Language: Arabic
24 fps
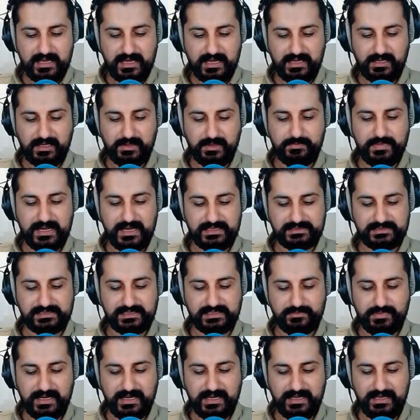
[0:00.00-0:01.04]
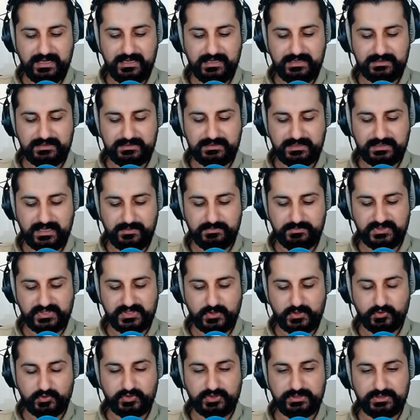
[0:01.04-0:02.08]
أربع سبعات
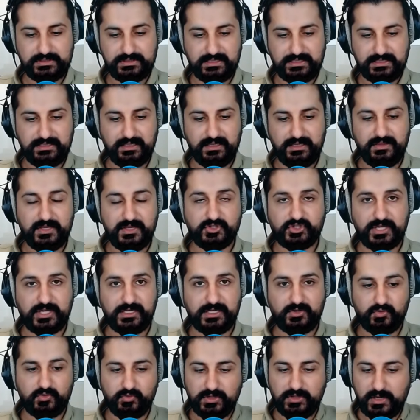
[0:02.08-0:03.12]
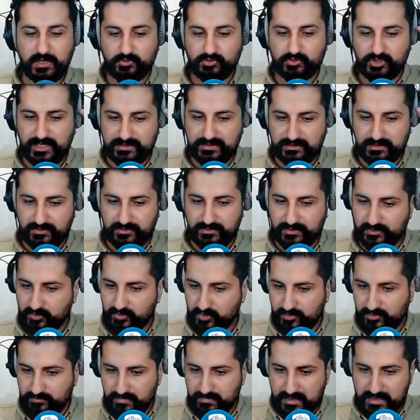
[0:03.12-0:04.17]
خمسة وستين إذا شاركونا وجهات
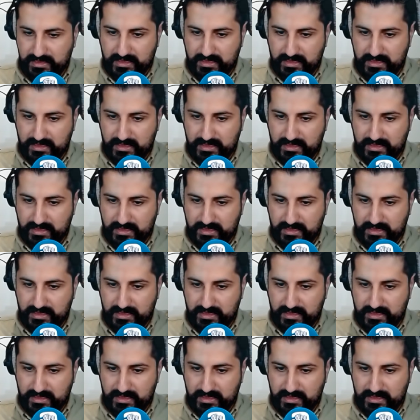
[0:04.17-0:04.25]
نظركم